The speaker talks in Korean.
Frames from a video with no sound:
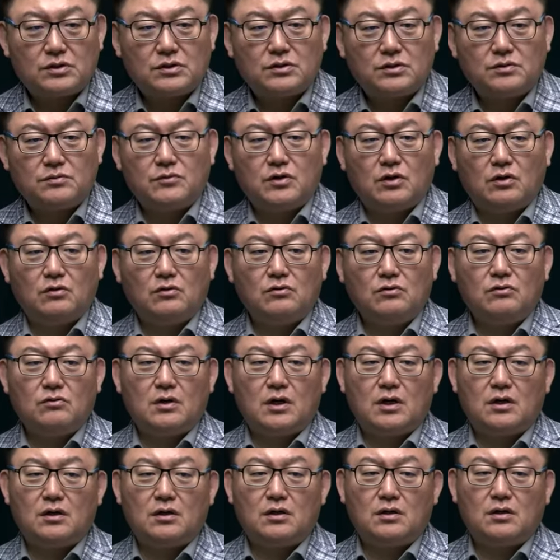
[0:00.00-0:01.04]
지금
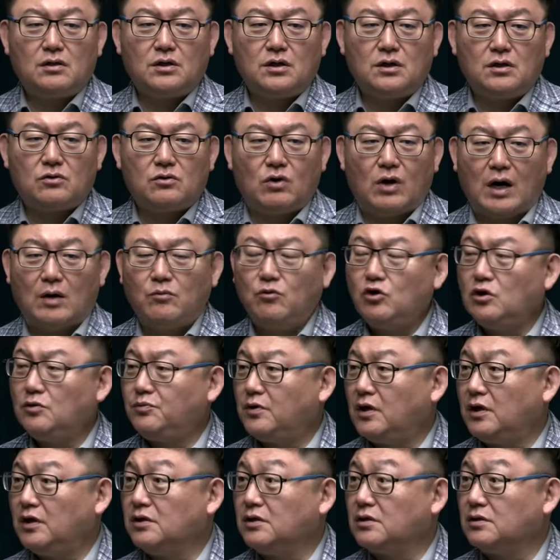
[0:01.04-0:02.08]
영광이
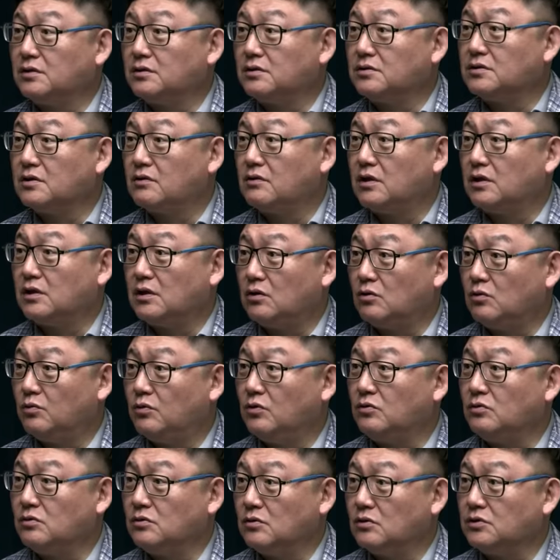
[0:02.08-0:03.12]
과몰입돼 있는 그런 상황이라고
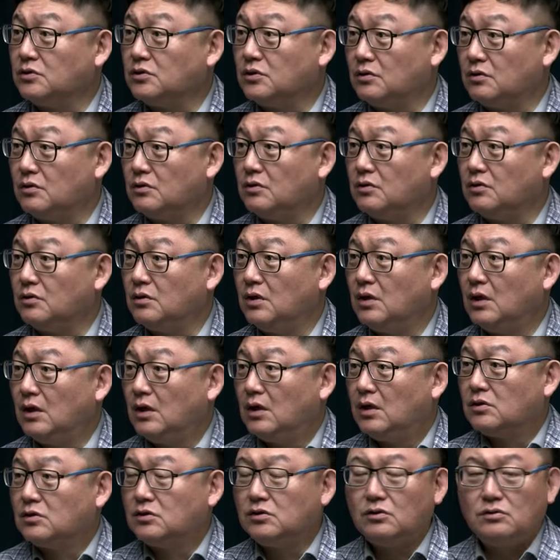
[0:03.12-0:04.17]
보는 거죠.
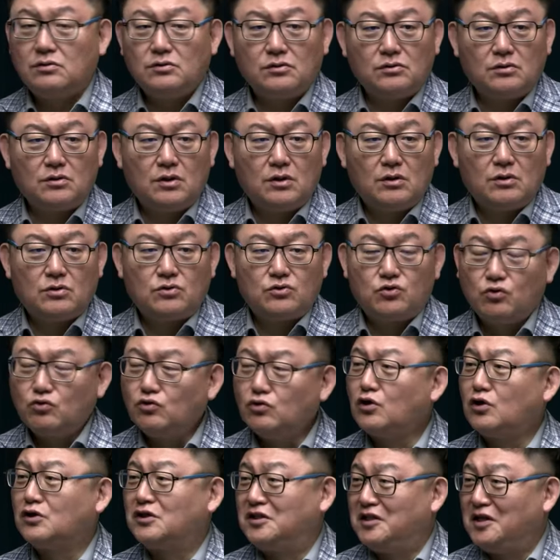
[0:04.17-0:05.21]
그거는
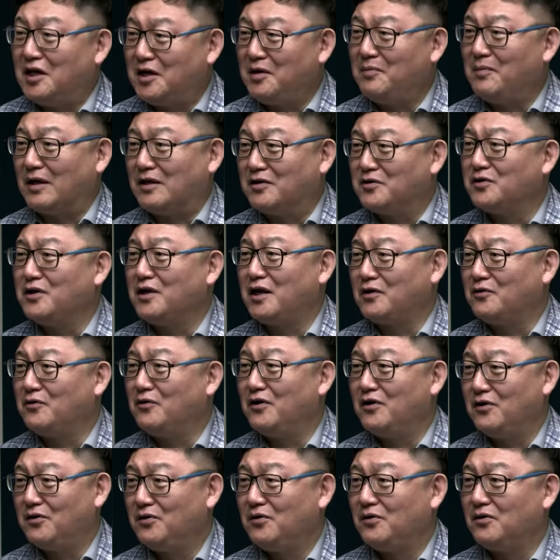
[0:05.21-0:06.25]
조국 혁신당이 만들어낸
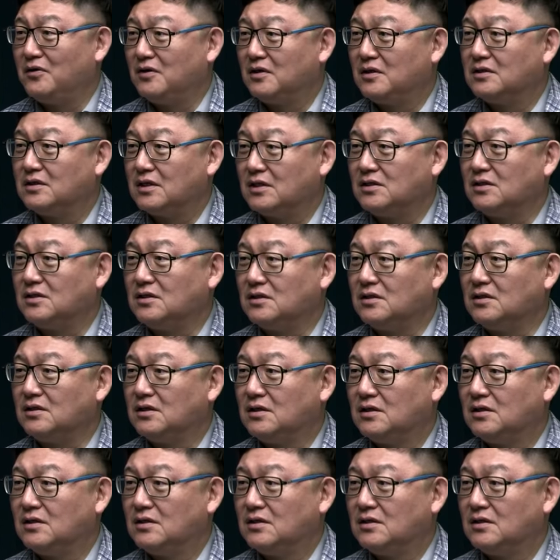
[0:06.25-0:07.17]
거예요, 사실은.